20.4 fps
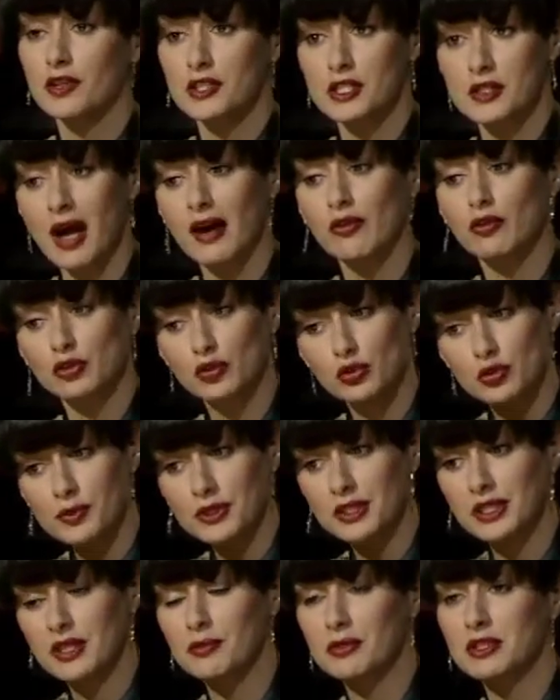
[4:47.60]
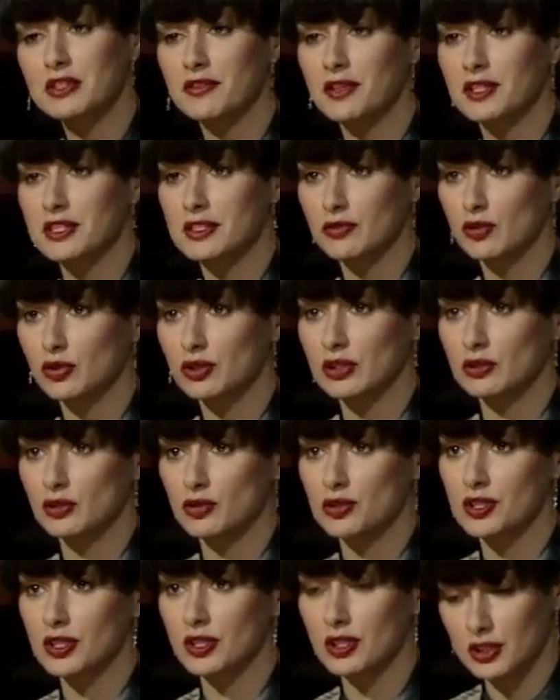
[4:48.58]
Две, а вот у Дмитрия Медведева, он
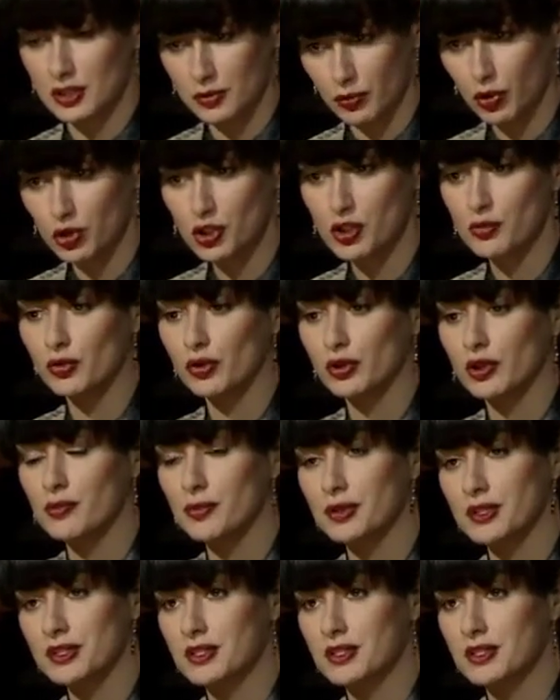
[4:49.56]
относится к этим у, очень многим